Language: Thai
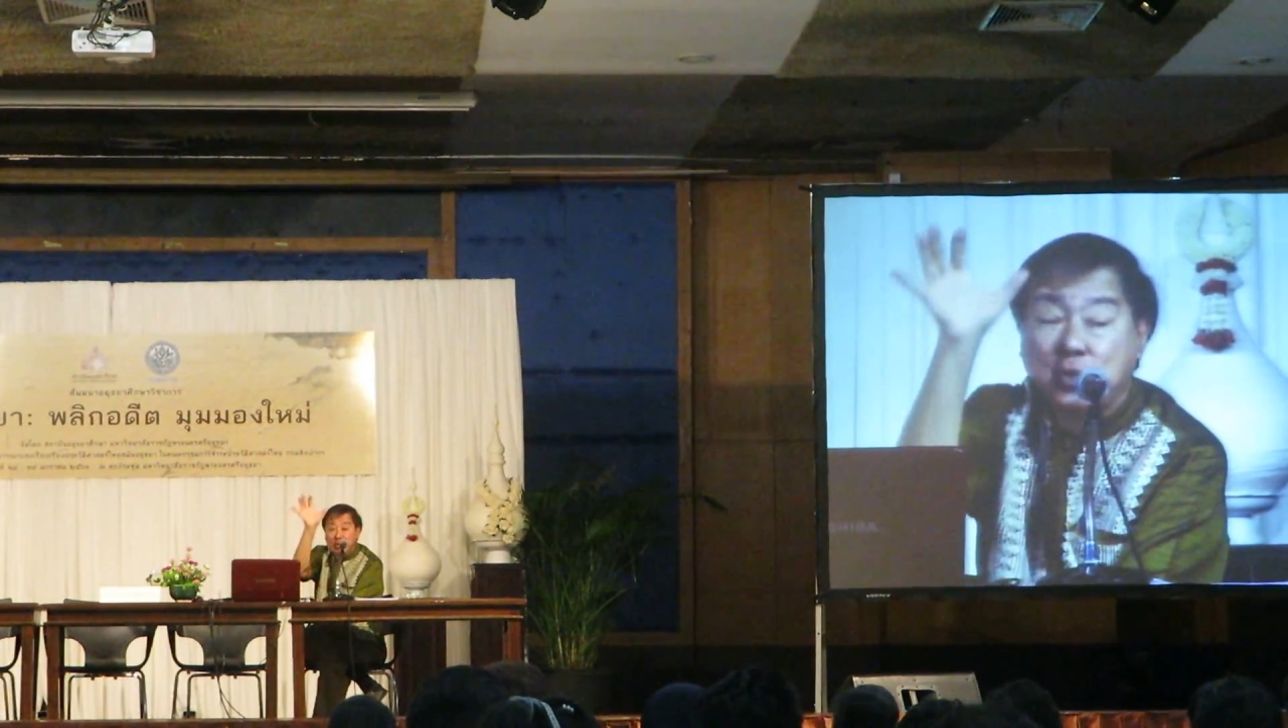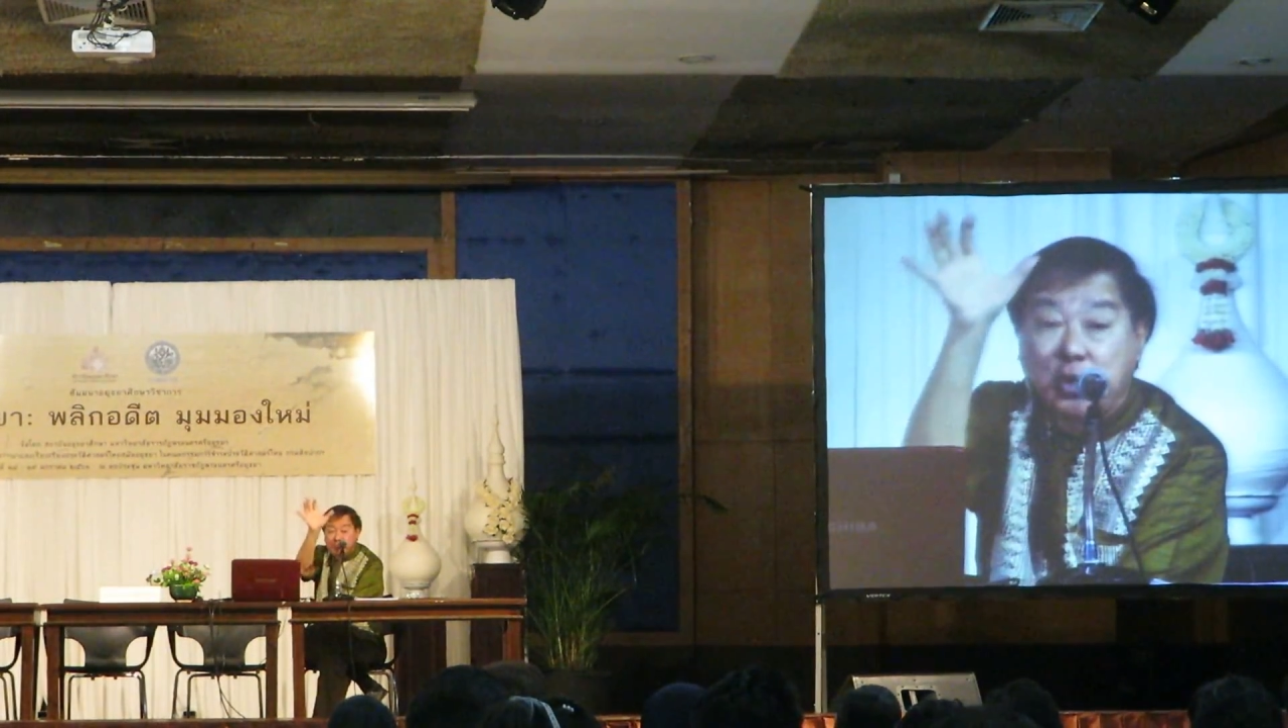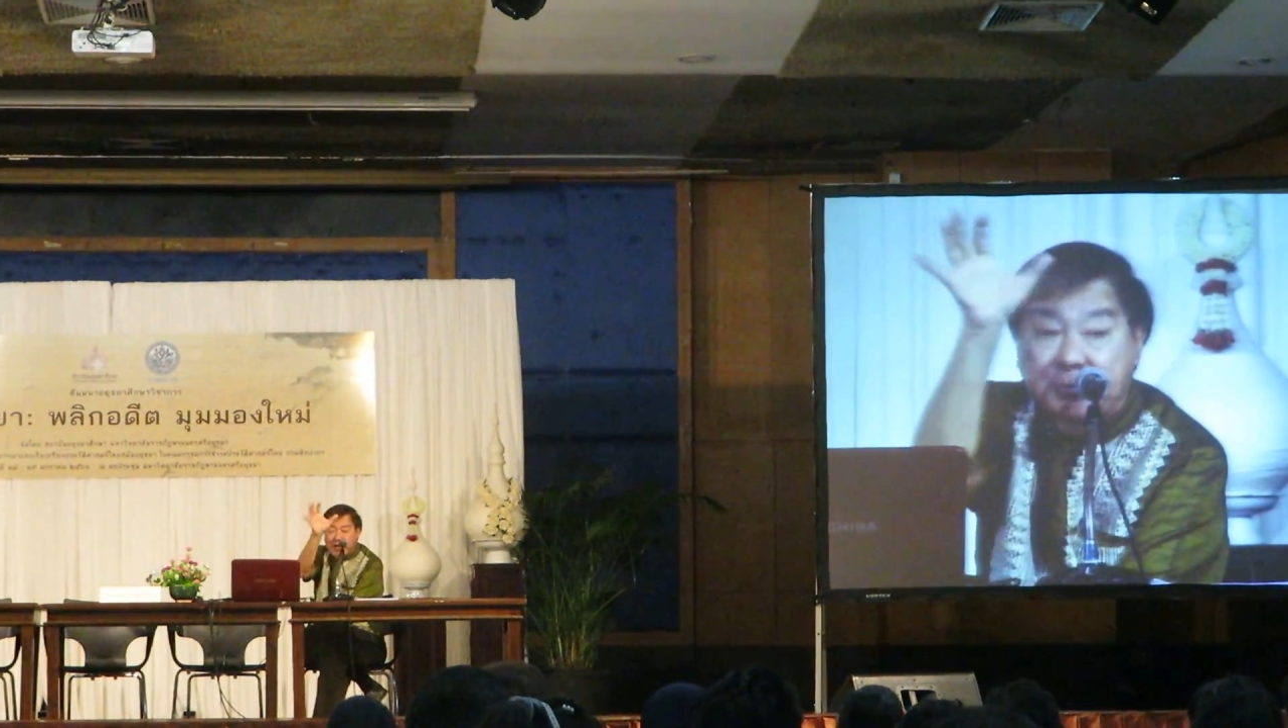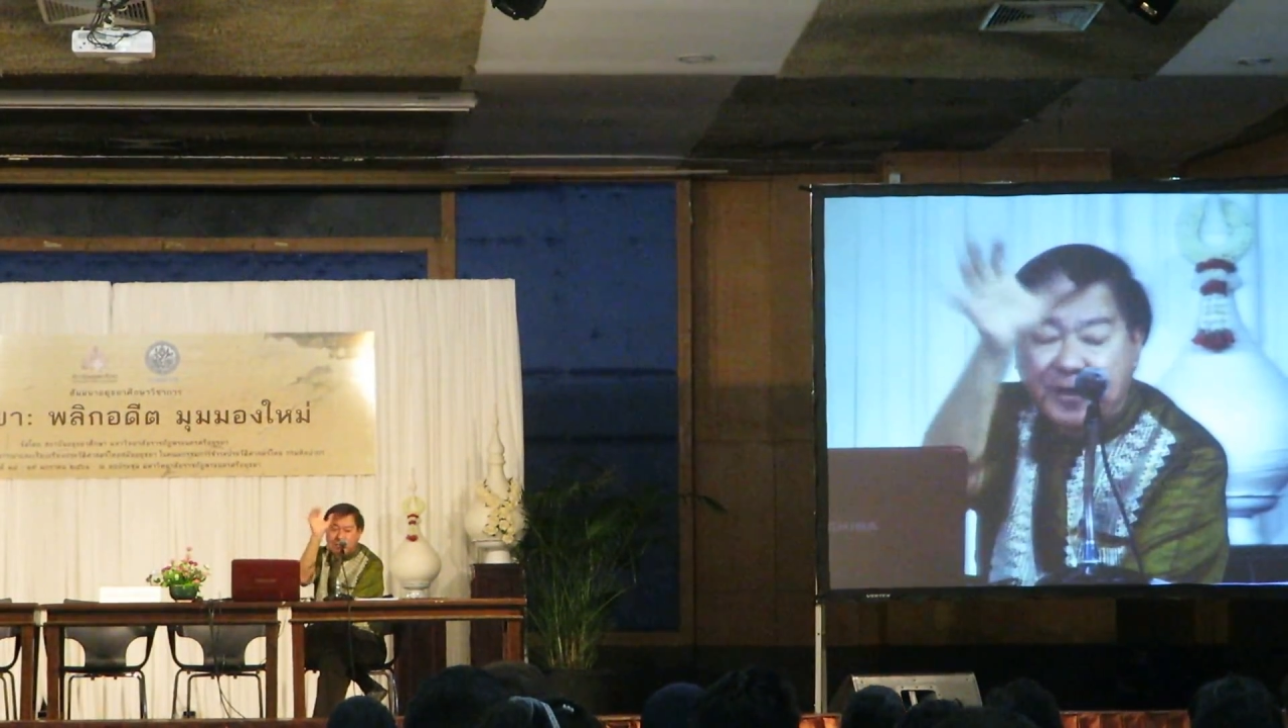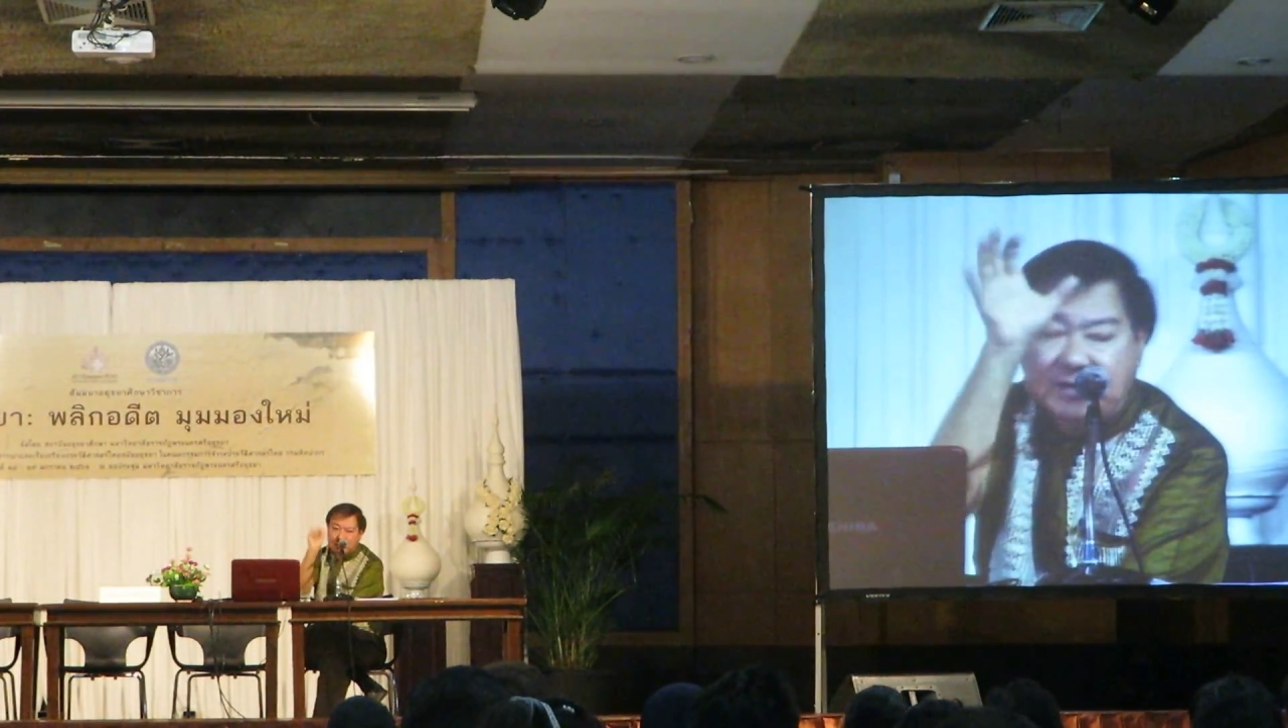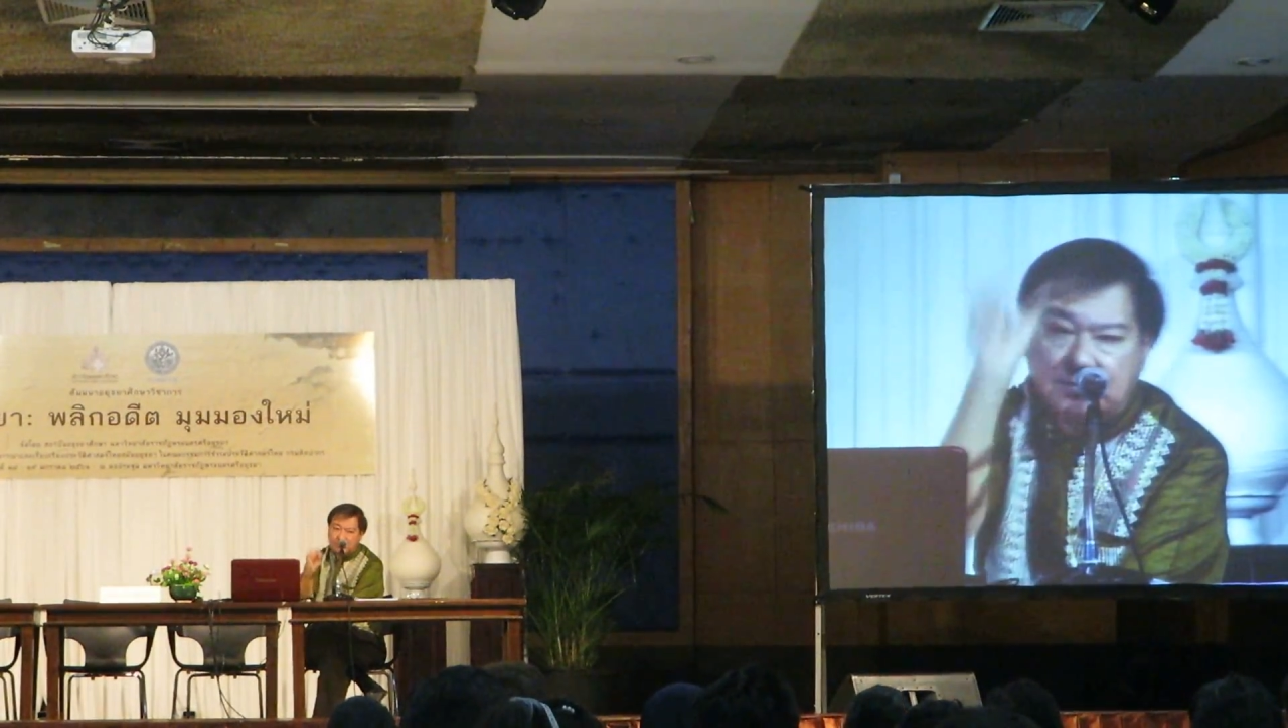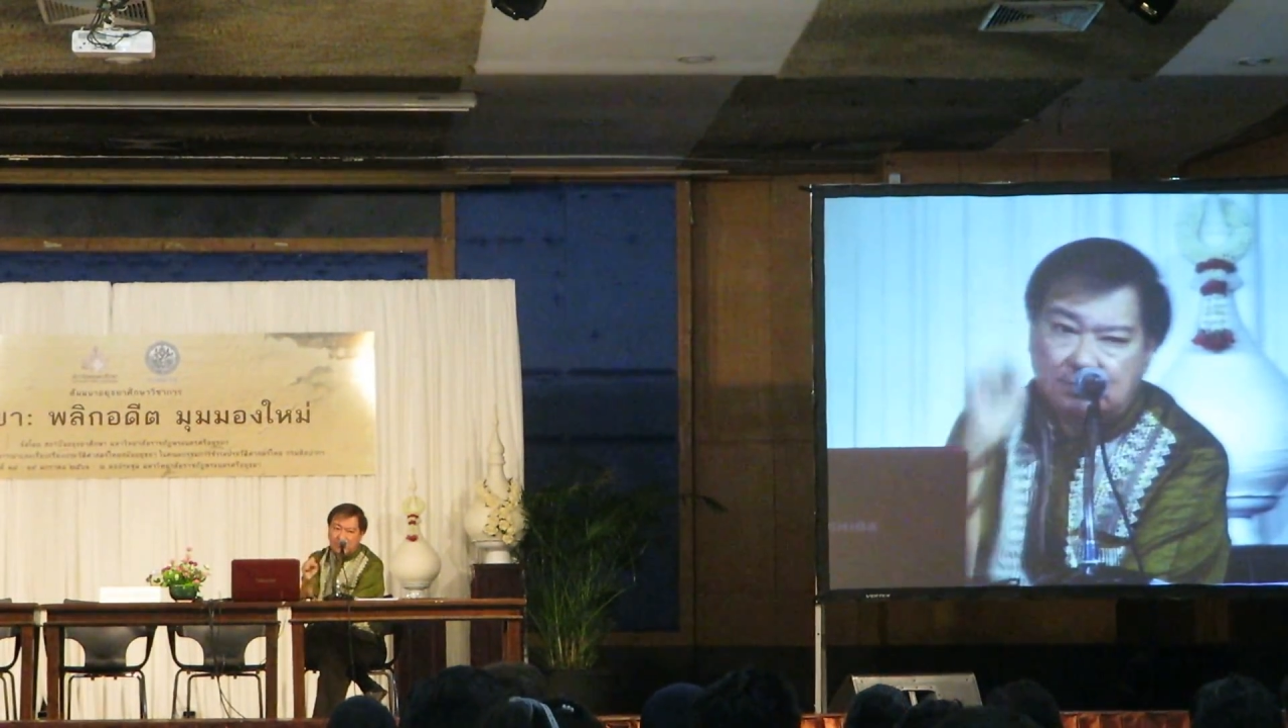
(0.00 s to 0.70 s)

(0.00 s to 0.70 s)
โดยรัฐ